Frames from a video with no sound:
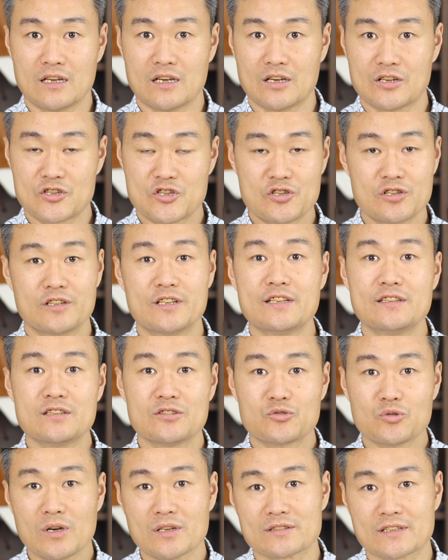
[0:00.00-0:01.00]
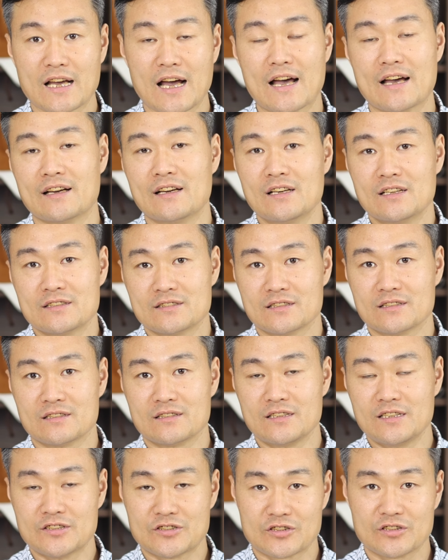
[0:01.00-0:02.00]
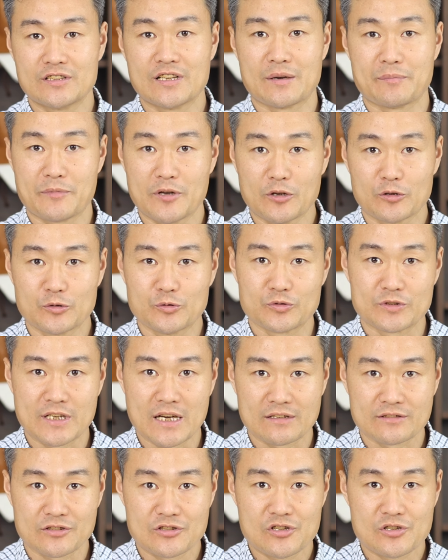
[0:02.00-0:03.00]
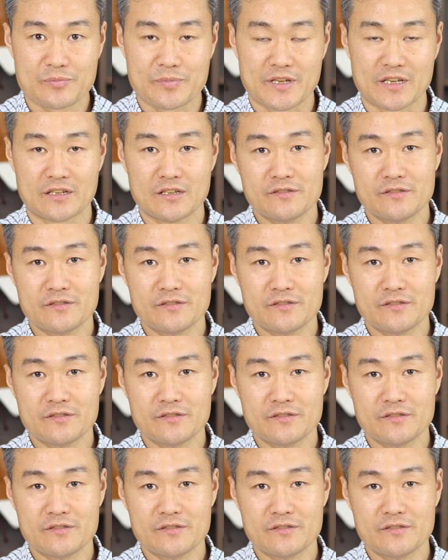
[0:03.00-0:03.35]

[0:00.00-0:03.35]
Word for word: 呃，试拎的状态，呃，一直也没有录这样的视频。